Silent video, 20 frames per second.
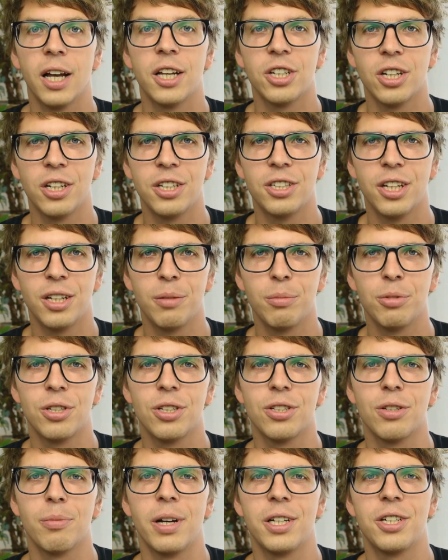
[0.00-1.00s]
A jeżeli chcielibyście
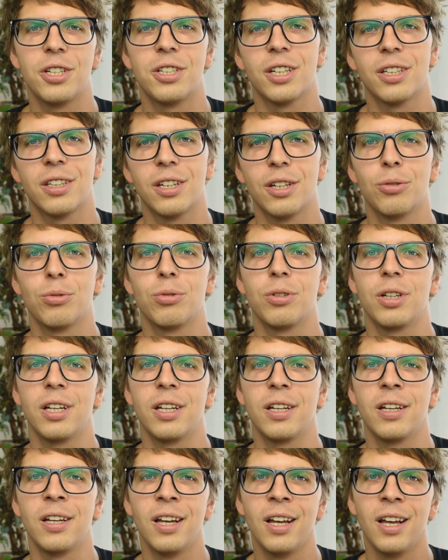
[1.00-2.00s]
zobaczyć jak
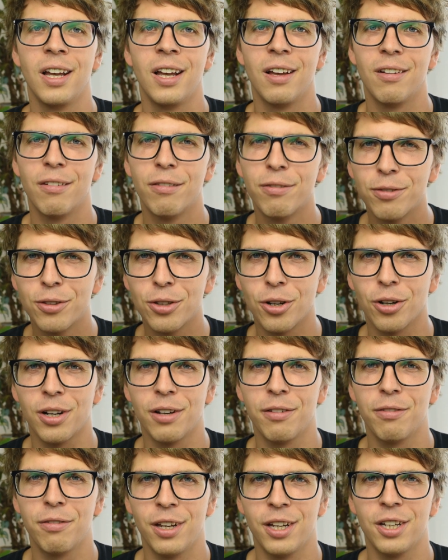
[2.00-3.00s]
trenuję, w
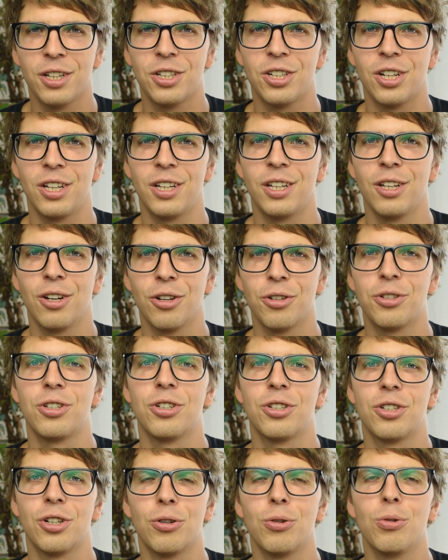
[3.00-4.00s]
trochę większej ilości
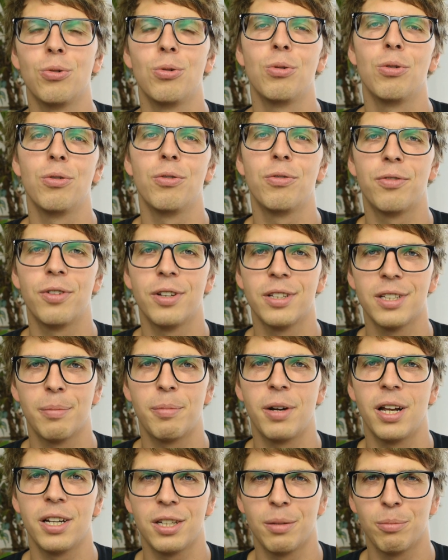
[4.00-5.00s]
szczegółów.
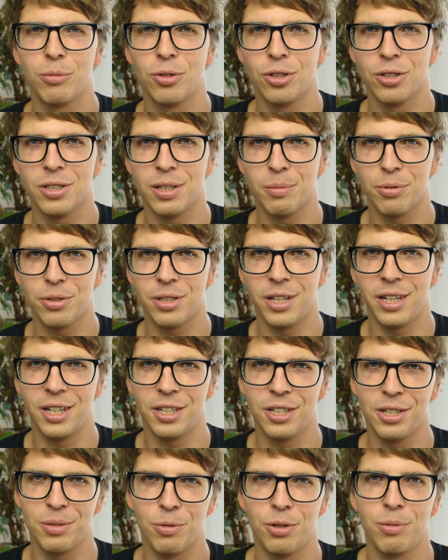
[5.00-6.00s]
Zapraszam do zapoznania
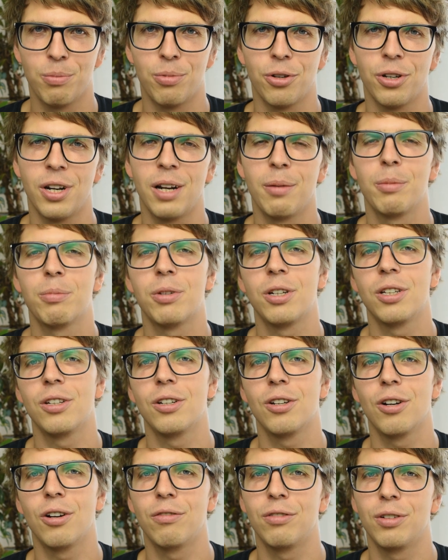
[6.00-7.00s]
się z moim programem
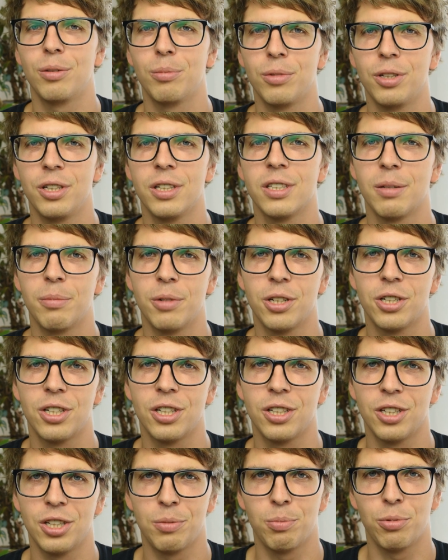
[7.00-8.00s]
treningowym, link
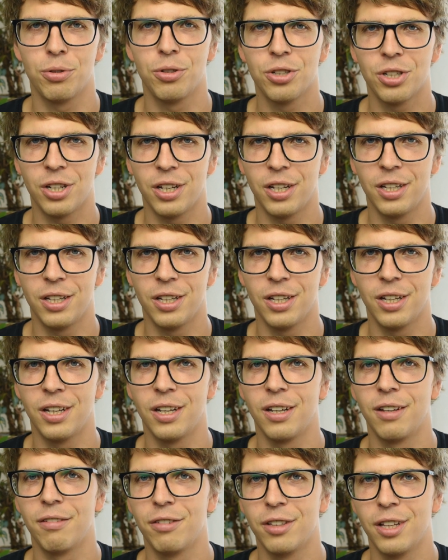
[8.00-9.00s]
zamieszczę gdzieś poniżej e,
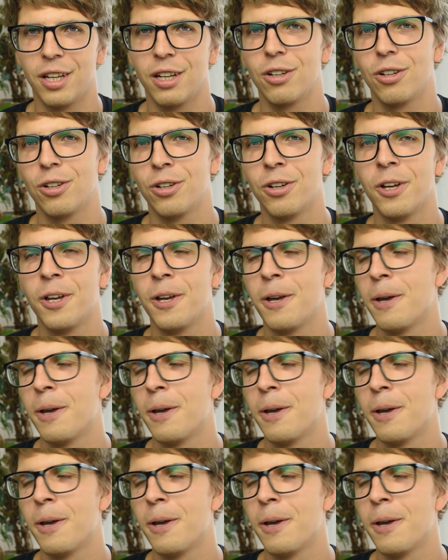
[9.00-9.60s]
wideo.